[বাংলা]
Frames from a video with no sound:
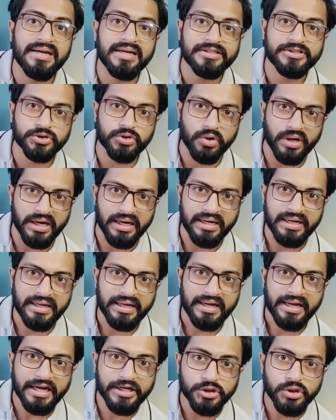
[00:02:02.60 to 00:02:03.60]
হাইলাইটস করা
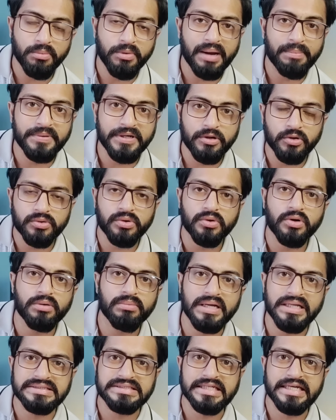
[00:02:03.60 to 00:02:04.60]
এই সময় আপনি লক্ষ্য
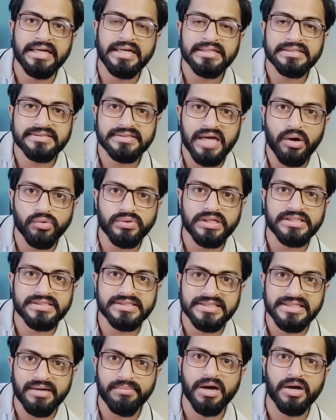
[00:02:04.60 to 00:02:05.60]
করবেন যে সাউদের
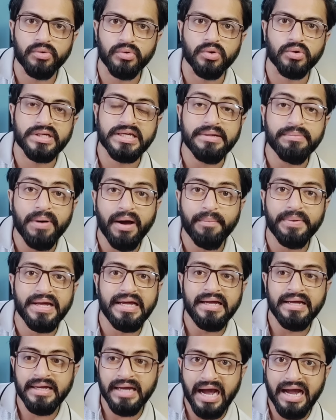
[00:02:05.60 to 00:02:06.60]
সিনেমাগুলো কিভাবে
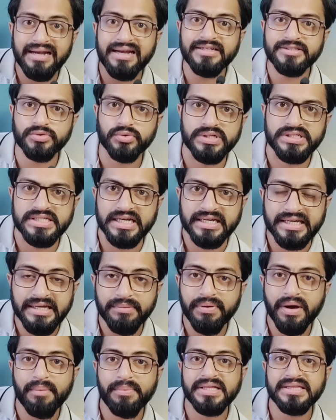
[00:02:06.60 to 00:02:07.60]
হাইলাইটস হয়েছে
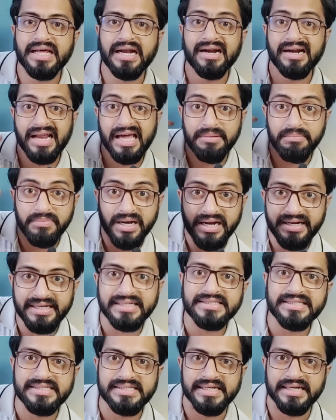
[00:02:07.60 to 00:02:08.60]
কিভাবে তারা লাইমলাইটে
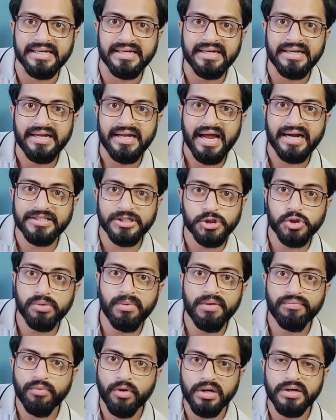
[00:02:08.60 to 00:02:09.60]
এসেছে একটা
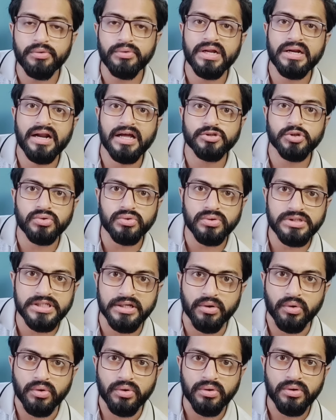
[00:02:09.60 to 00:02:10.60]
সময় বলিউডের রাজত্ব
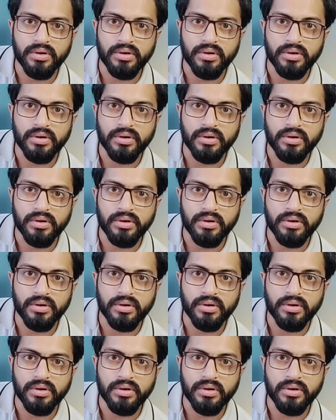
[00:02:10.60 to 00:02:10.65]
ছিল